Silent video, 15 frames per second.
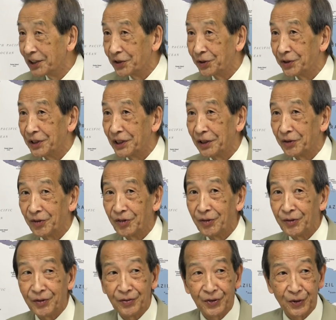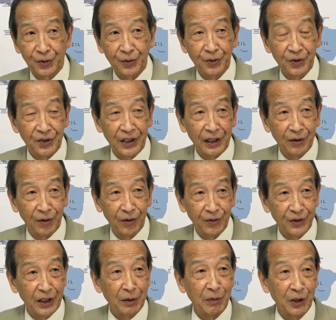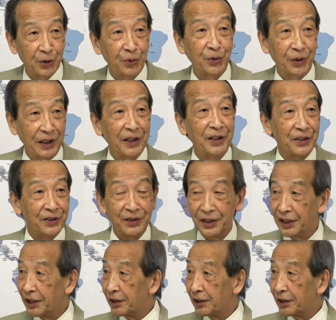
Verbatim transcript: それであの不測の事態を防ぎましょうという話